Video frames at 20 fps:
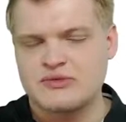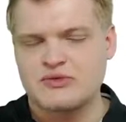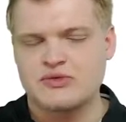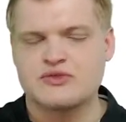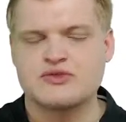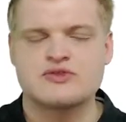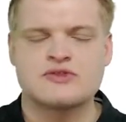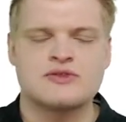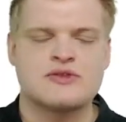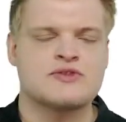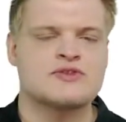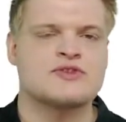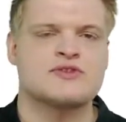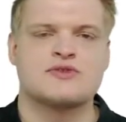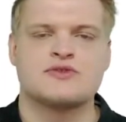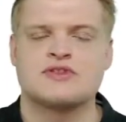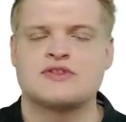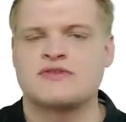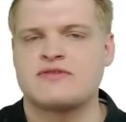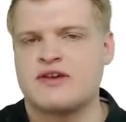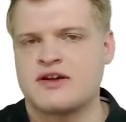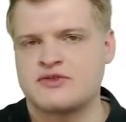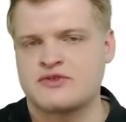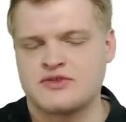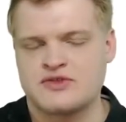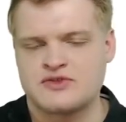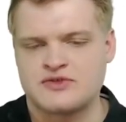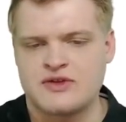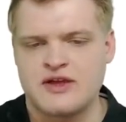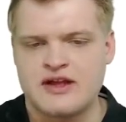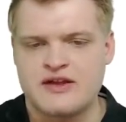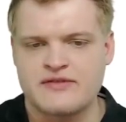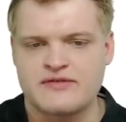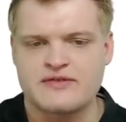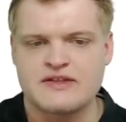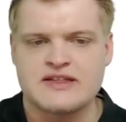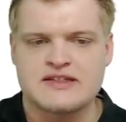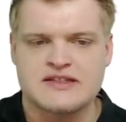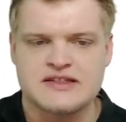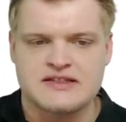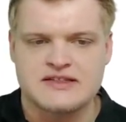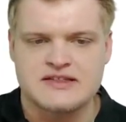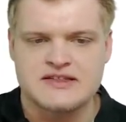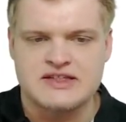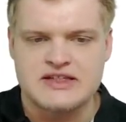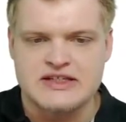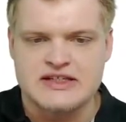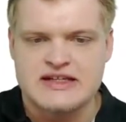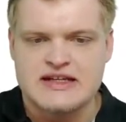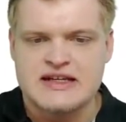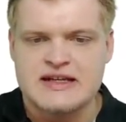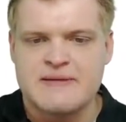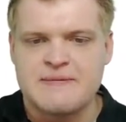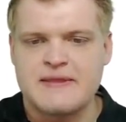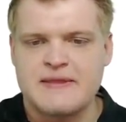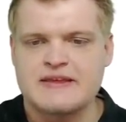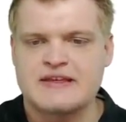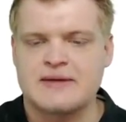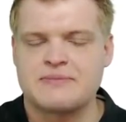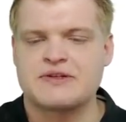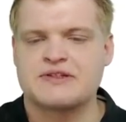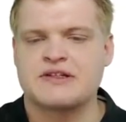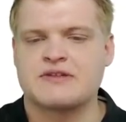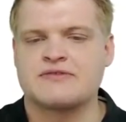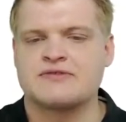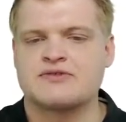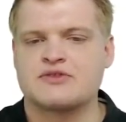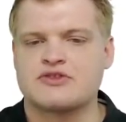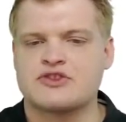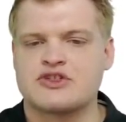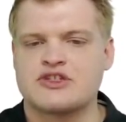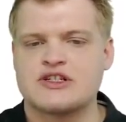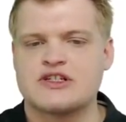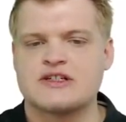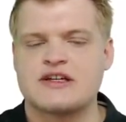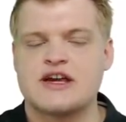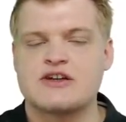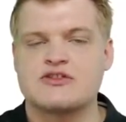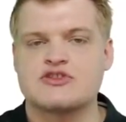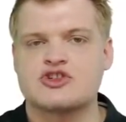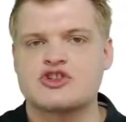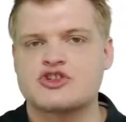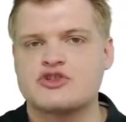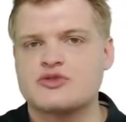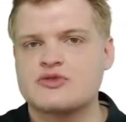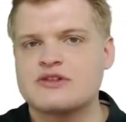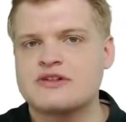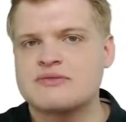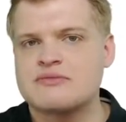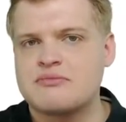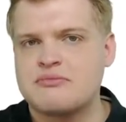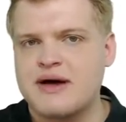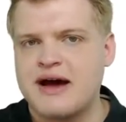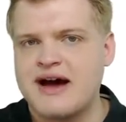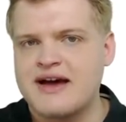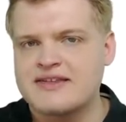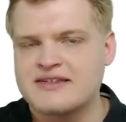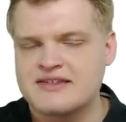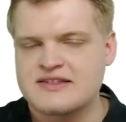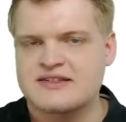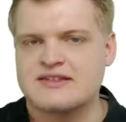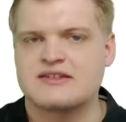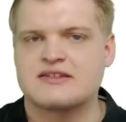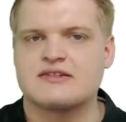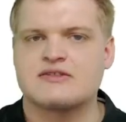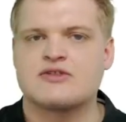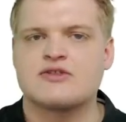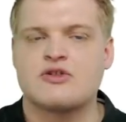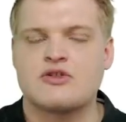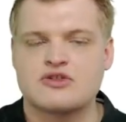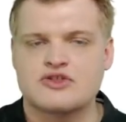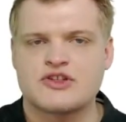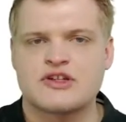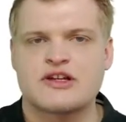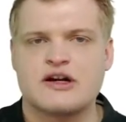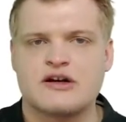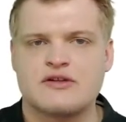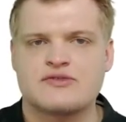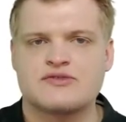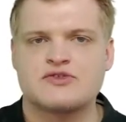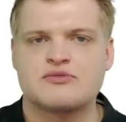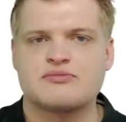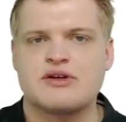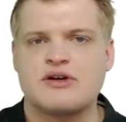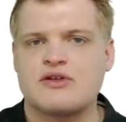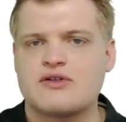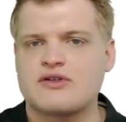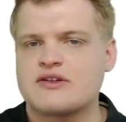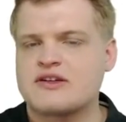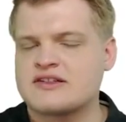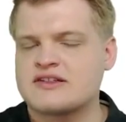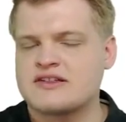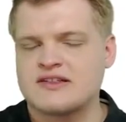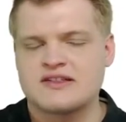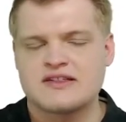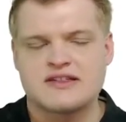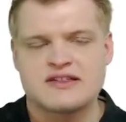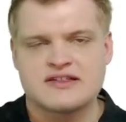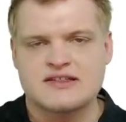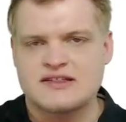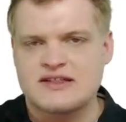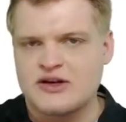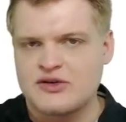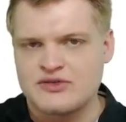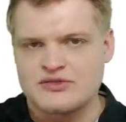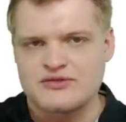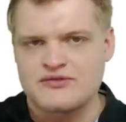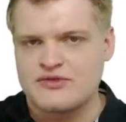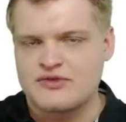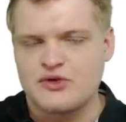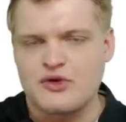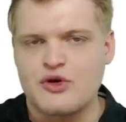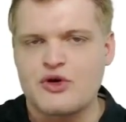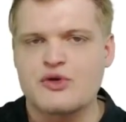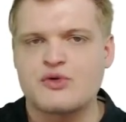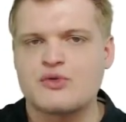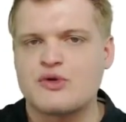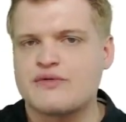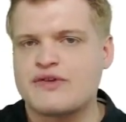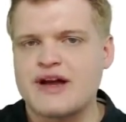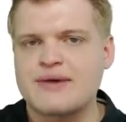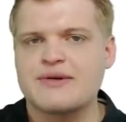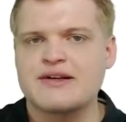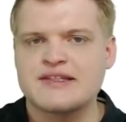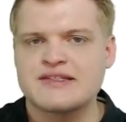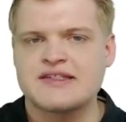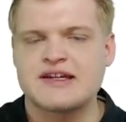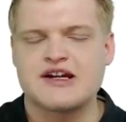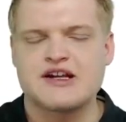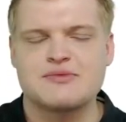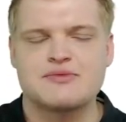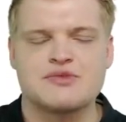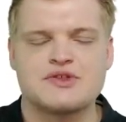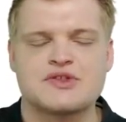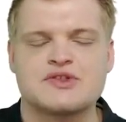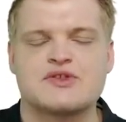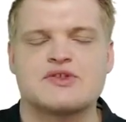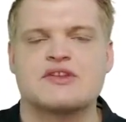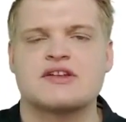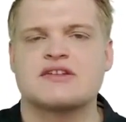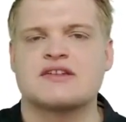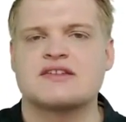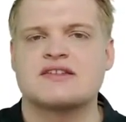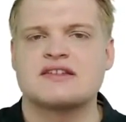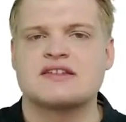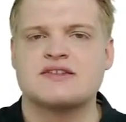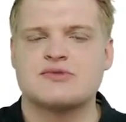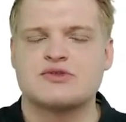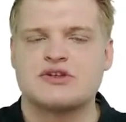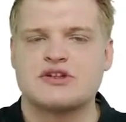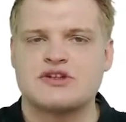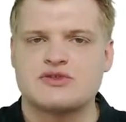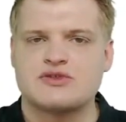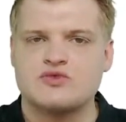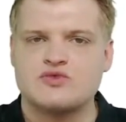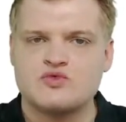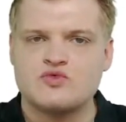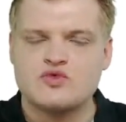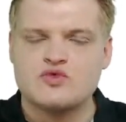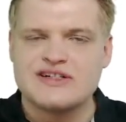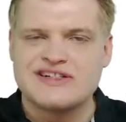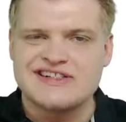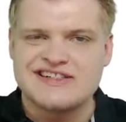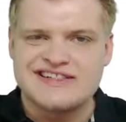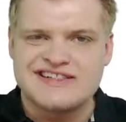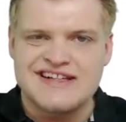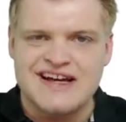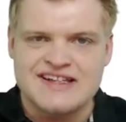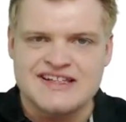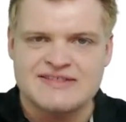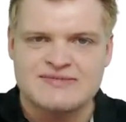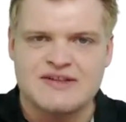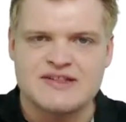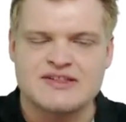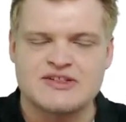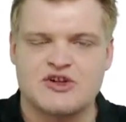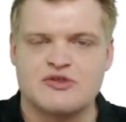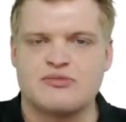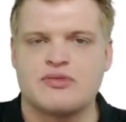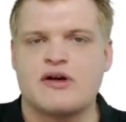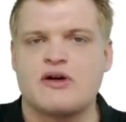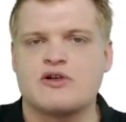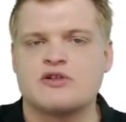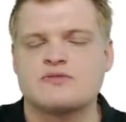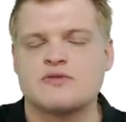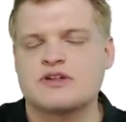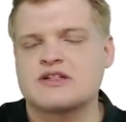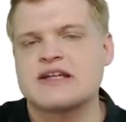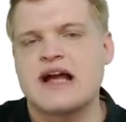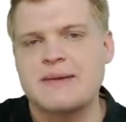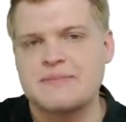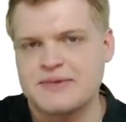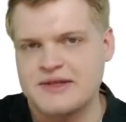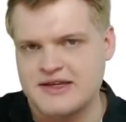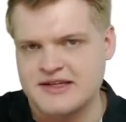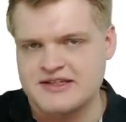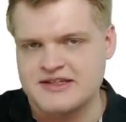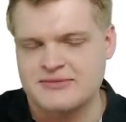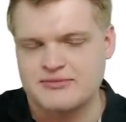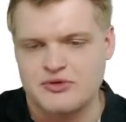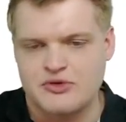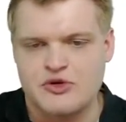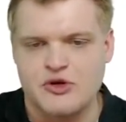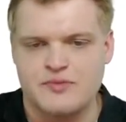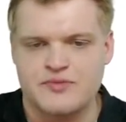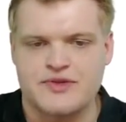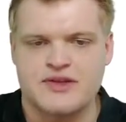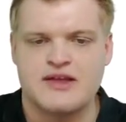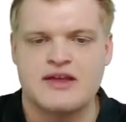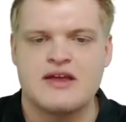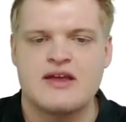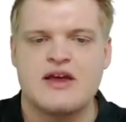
größten Kosten-Nutzen-Faktor zu helfen. Ihr seht es hier, ich habe mich dazu entschieden, ein Stundenbasis-Coaching äh, aufzubauen. Nicht, dass ihr jetzt Tausende von Euro auf einmal zahlen müsst, sondern dass ihr wirklich nur das, was ihr auch braucht, wirklich abgerechnet bekommt.